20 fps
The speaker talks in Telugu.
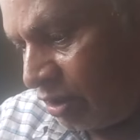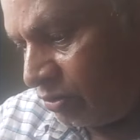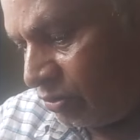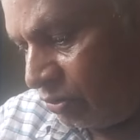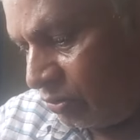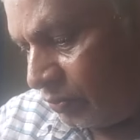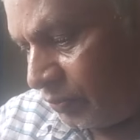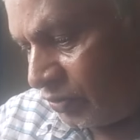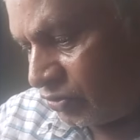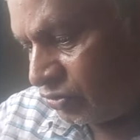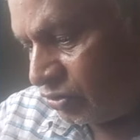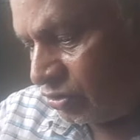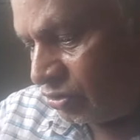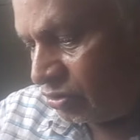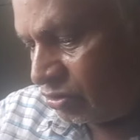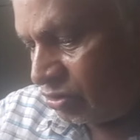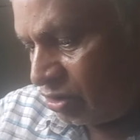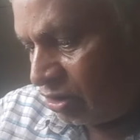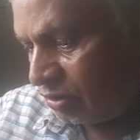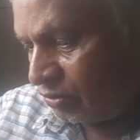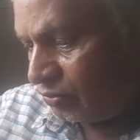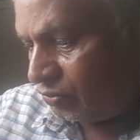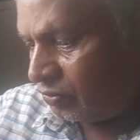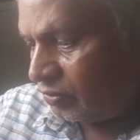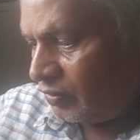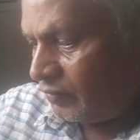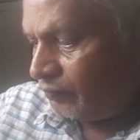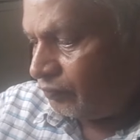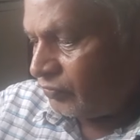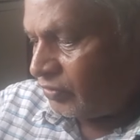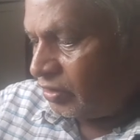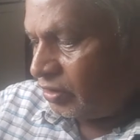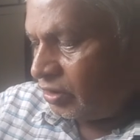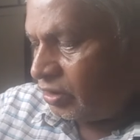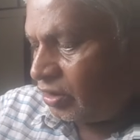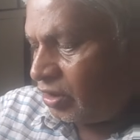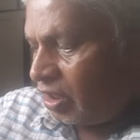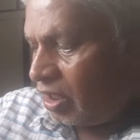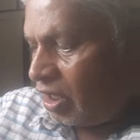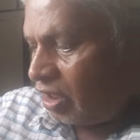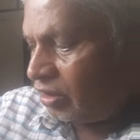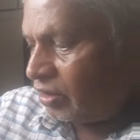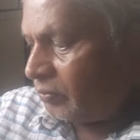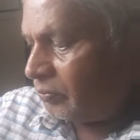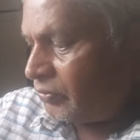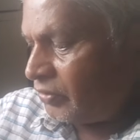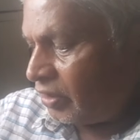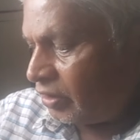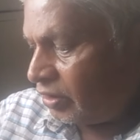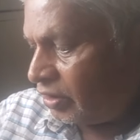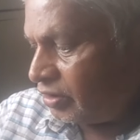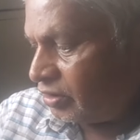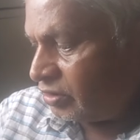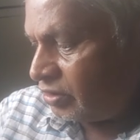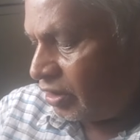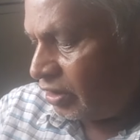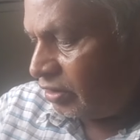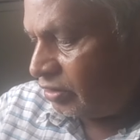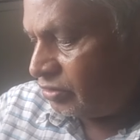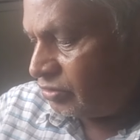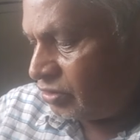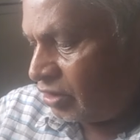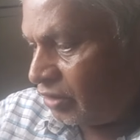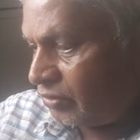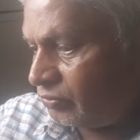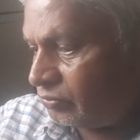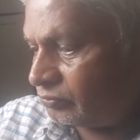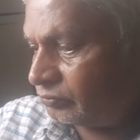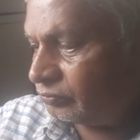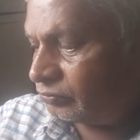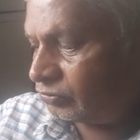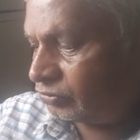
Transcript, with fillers: నాయకులు ప్రశ్నించారు ఇక ఆ డబ్బు ఎక్కడికి తరలించారు